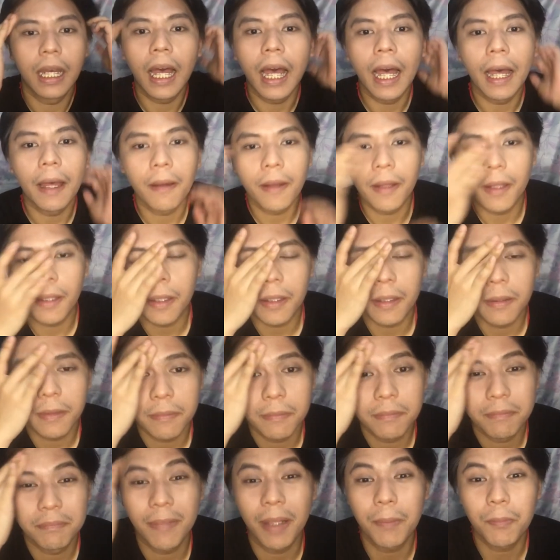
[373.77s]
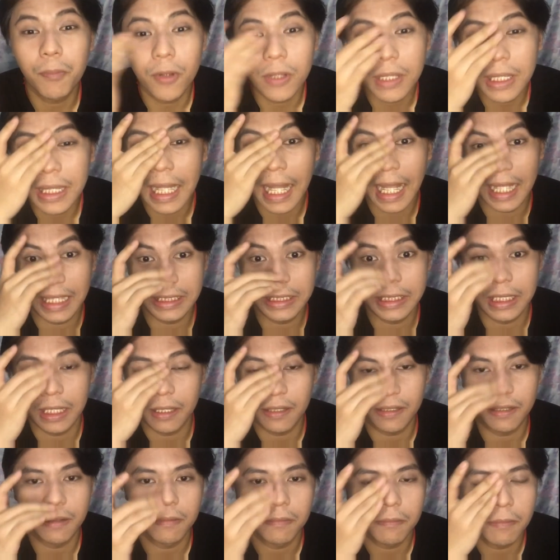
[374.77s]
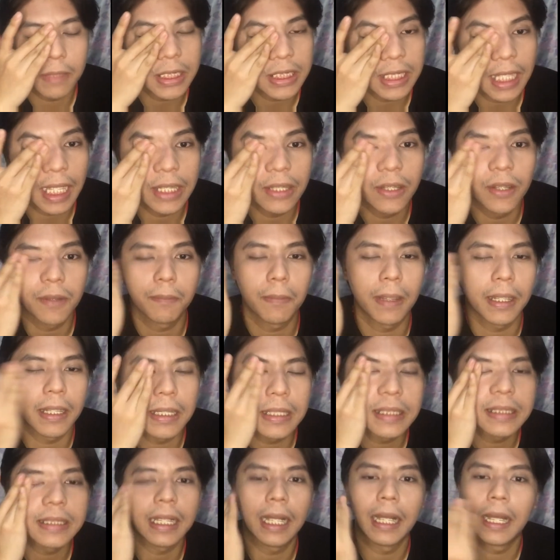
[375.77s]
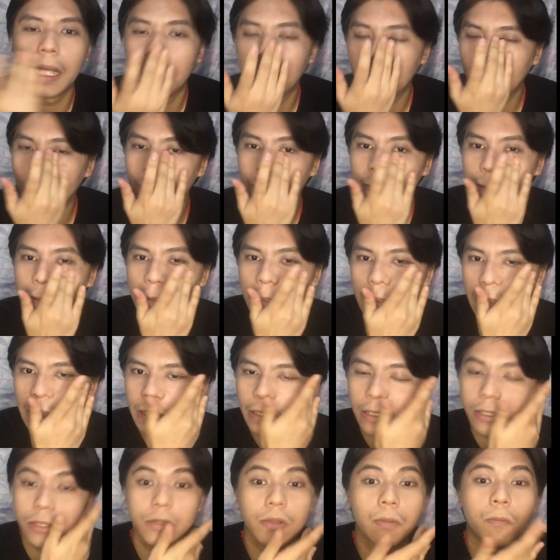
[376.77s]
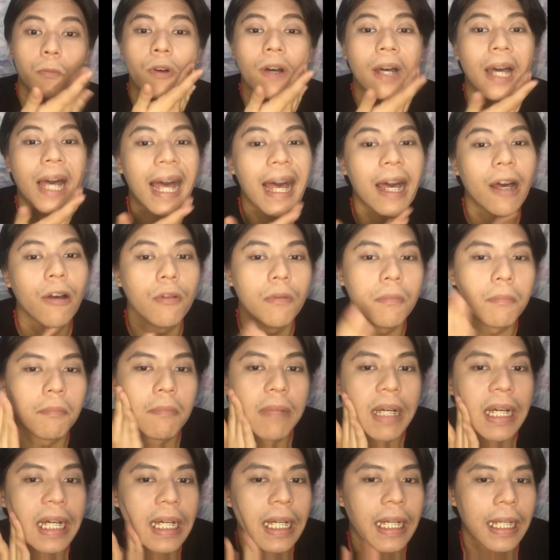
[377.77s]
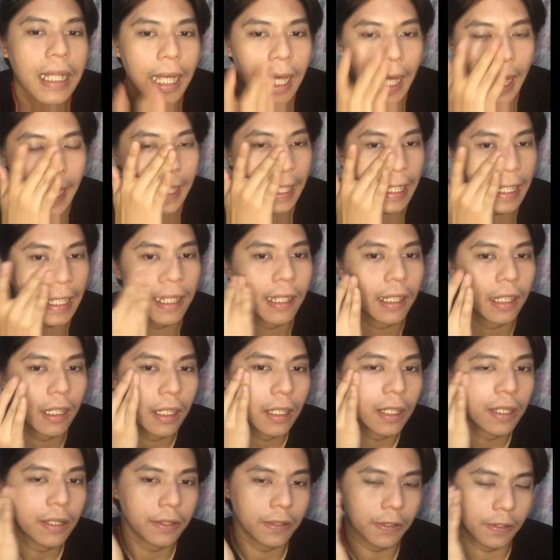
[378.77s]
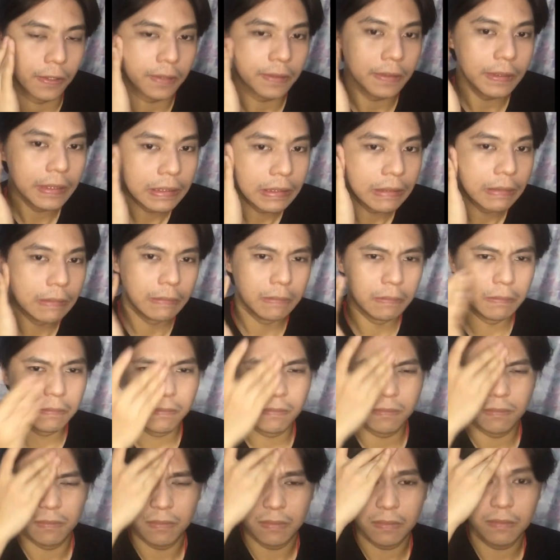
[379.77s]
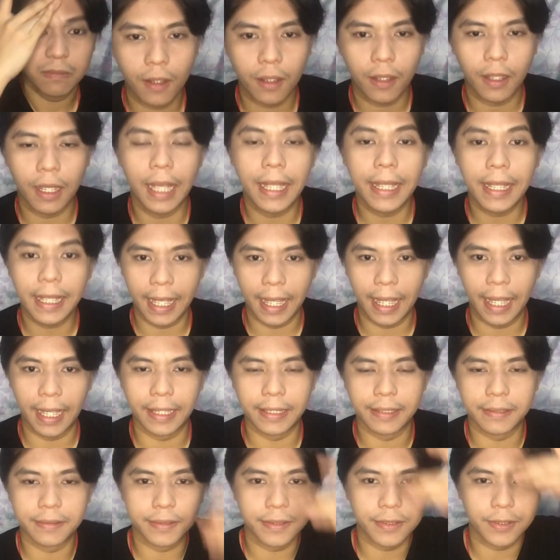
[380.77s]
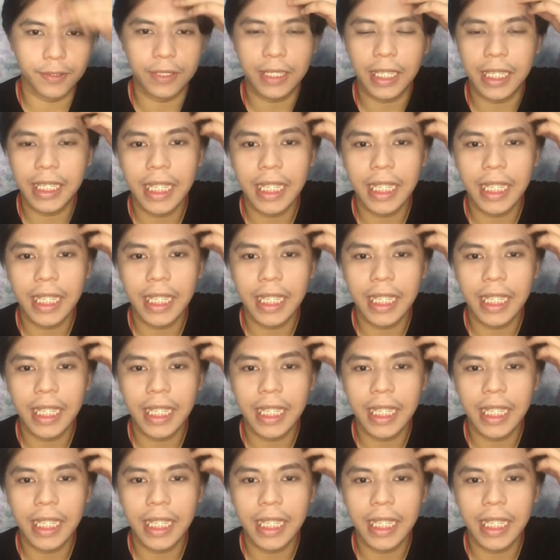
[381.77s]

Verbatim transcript: uh, maputla siya masyado para sa akin. Sumukha ako bang. No. Ayan. So,